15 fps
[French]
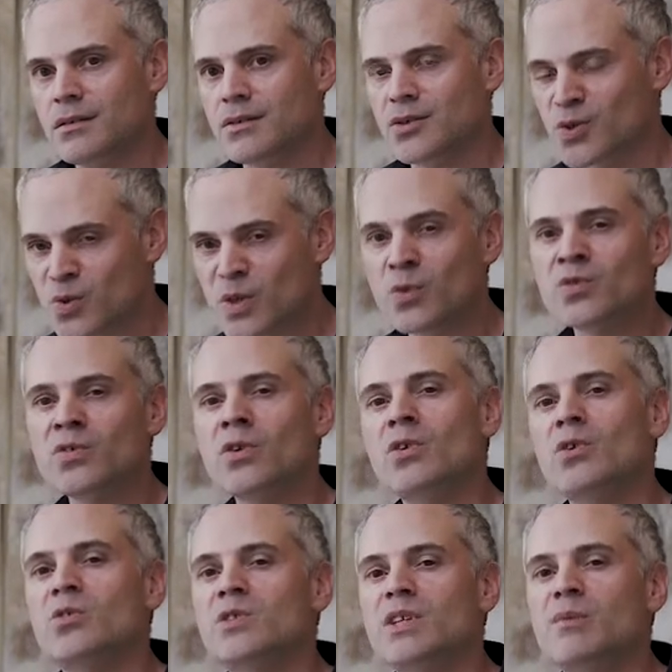Je suis content que
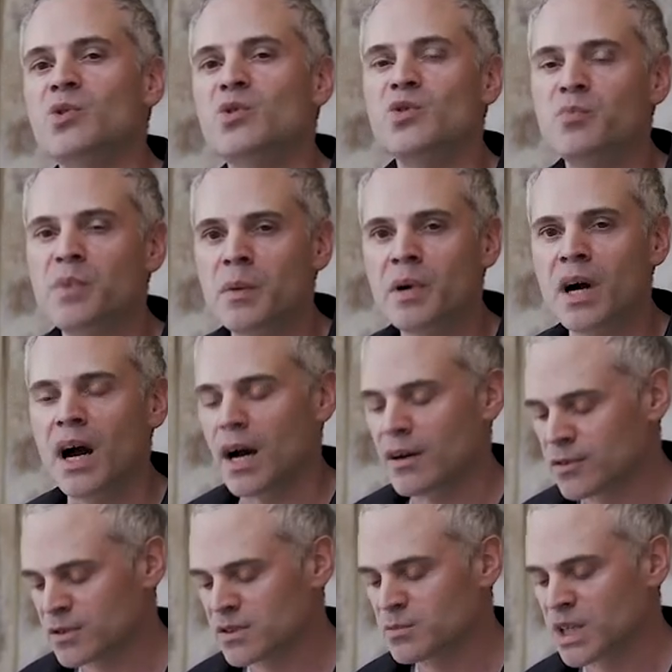le tableau de papa
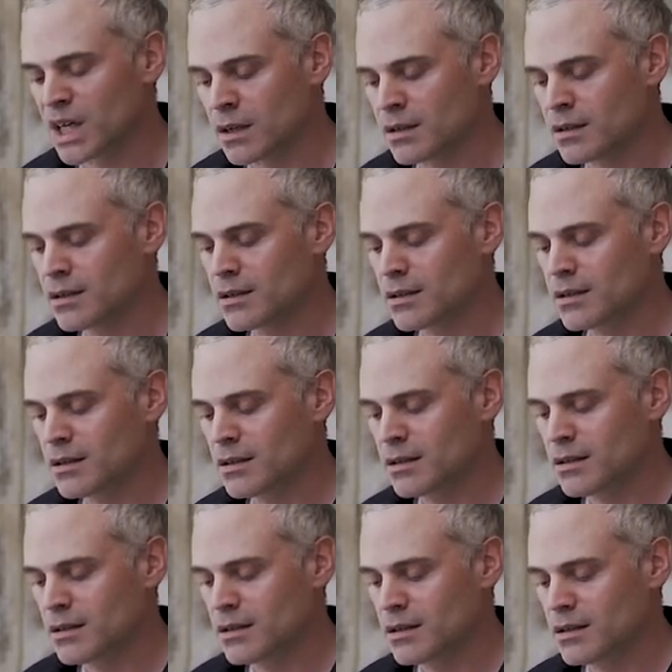avance bien.
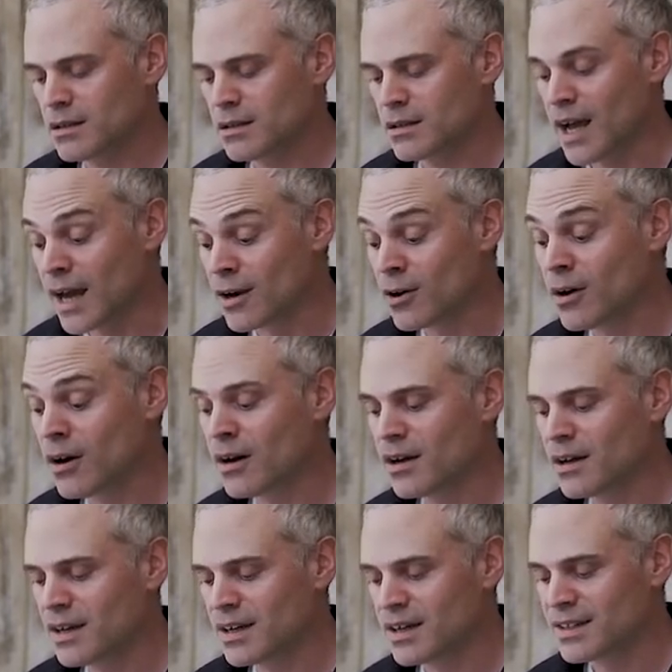Alors,
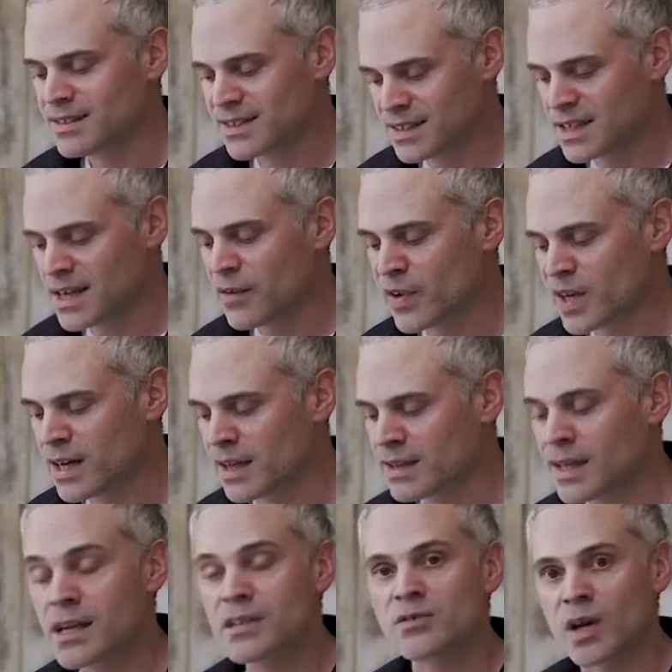d'ici la fin de l'année,
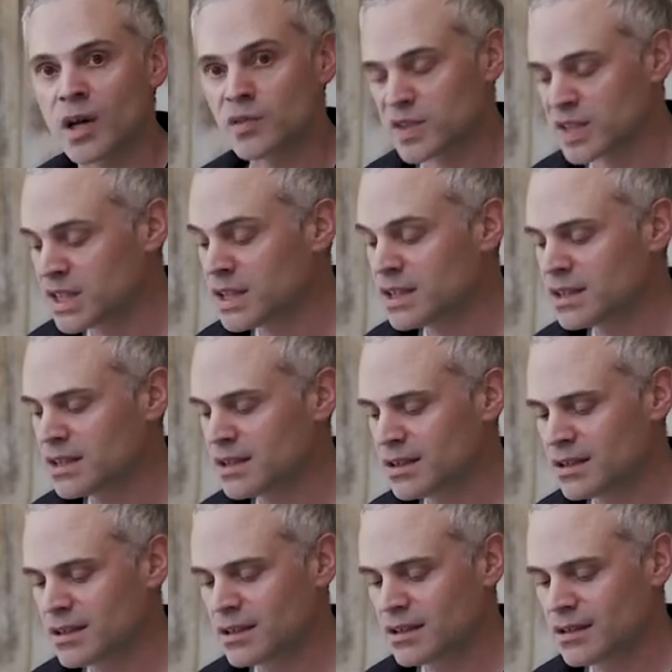il sera fini.
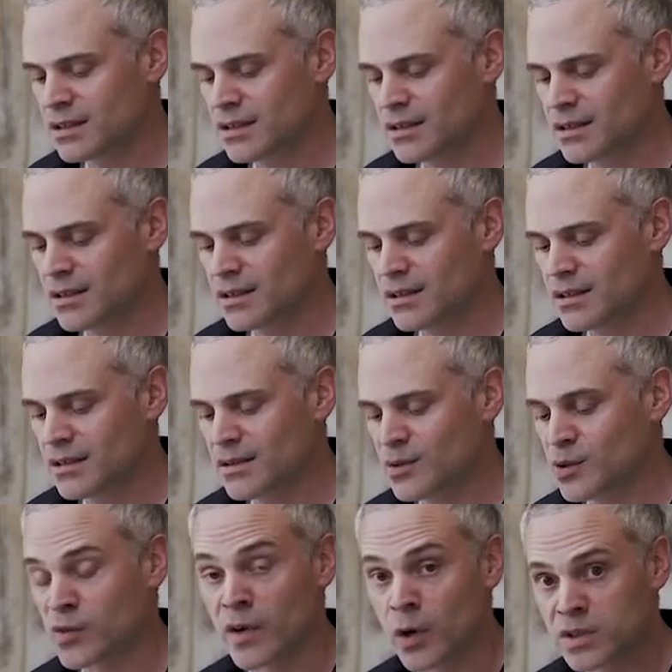
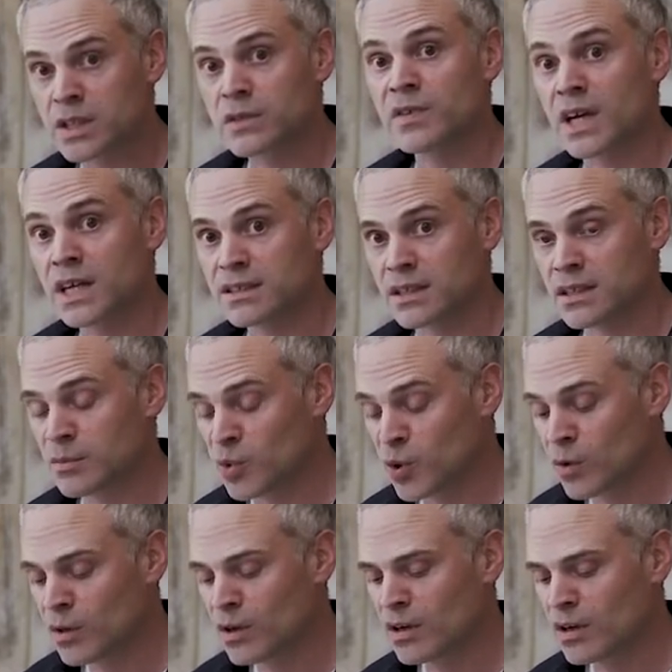Tu vas aussi faire les animaux